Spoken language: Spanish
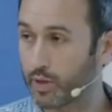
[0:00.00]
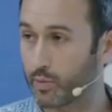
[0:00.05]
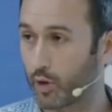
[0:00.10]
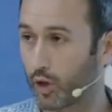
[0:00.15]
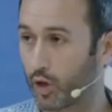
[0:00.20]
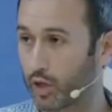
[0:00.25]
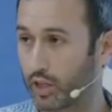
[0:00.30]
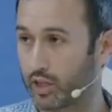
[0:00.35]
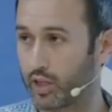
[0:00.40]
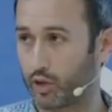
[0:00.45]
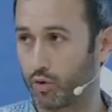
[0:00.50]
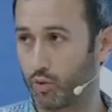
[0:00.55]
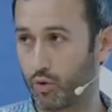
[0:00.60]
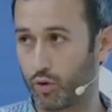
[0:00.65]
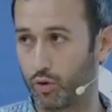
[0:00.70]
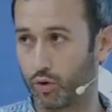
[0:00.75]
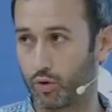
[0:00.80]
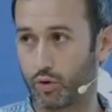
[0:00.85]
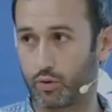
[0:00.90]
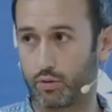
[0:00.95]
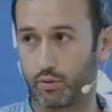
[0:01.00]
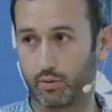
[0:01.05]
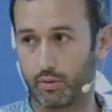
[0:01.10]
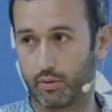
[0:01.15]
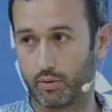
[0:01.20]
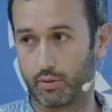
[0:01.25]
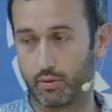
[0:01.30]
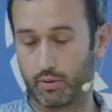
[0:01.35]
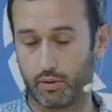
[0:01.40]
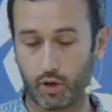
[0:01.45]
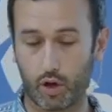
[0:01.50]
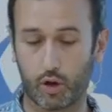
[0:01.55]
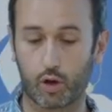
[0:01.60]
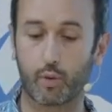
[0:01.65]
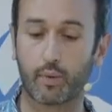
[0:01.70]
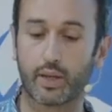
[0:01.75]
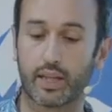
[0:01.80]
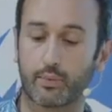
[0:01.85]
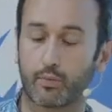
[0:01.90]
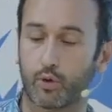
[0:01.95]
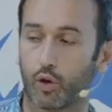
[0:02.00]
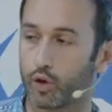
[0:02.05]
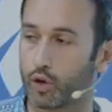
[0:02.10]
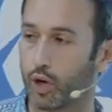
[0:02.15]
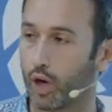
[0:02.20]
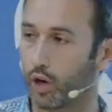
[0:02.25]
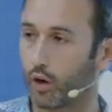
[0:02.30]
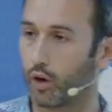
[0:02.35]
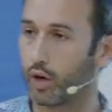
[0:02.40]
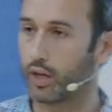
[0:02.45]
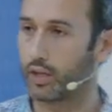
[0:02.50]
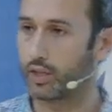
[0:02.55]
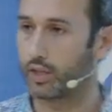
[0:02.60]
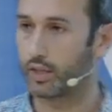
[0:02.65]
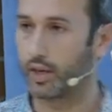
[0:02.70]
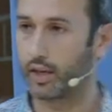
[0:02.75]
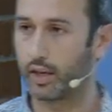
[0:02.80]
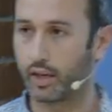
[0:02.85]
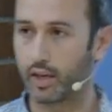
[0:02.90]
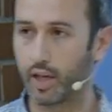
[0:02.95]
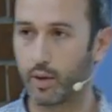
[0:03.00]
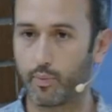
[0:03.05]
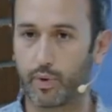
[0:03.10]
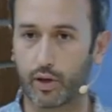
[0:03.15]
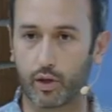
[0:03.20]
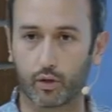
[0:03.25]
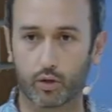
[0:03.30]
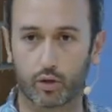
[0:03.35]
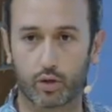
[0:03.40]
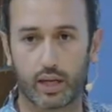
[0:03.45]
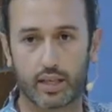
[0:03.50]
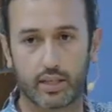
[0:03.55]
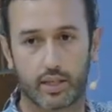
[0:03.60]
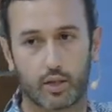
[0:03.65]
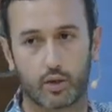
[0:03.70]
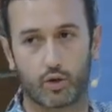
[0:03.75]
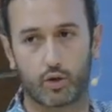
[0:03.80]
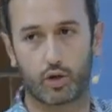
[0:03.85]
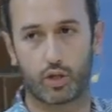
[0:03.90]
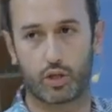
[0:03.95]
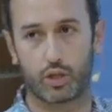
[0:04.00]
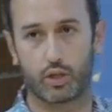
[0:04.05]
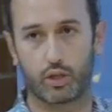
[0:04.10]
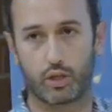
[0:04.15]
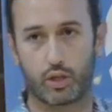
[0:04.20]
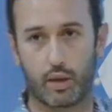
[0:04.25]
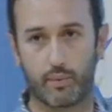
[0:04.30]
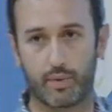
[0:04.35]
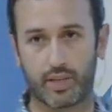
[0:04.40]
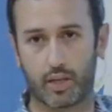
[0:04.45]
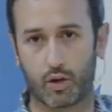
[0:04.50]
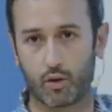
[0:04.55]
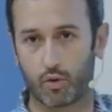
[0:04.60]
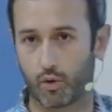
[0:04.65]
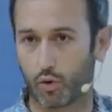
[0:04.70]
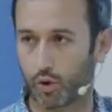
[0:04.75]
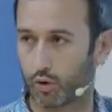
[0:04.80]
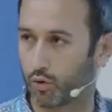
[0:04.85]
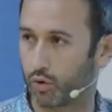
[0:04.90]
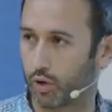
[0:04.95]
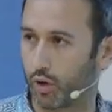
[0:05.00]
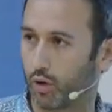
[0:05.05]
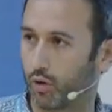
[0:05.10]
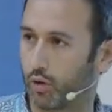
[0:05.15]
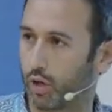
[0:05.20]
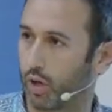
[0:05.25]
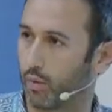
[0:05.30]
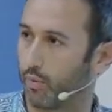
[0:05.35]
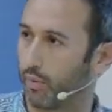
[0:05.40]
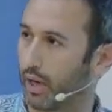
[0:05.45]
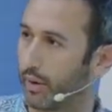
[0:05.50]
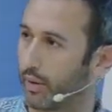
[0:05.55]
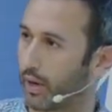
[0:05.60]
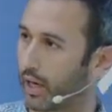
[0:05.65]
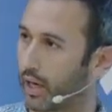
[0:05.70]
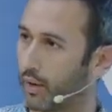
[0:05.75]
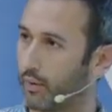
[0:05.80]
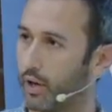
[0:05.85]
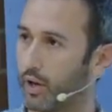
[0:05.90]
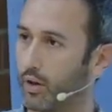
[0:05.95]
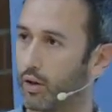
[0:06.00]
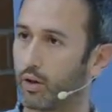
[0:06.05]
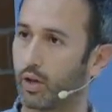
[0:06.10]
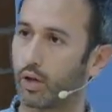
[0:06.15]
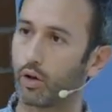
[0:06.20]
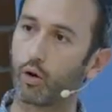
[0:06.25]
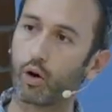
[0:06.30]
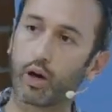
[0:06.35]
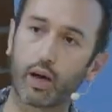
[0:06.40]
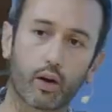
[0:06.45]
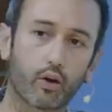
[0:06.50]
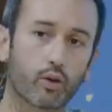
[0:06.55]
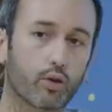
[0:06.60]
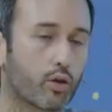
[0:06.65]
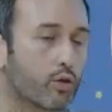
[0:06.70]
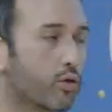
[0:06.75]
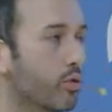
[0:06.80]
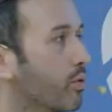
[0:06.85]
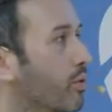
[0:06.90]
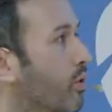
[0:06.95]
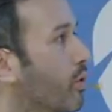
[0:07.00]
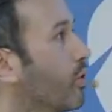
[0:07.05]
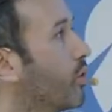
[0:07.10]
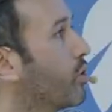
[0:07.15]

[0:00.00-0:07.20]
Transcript: que los H1, no cometamos los errores eh, típicos. H2 es demasiado cortos que no tienen palabra clave ni dónde cogerlos o no,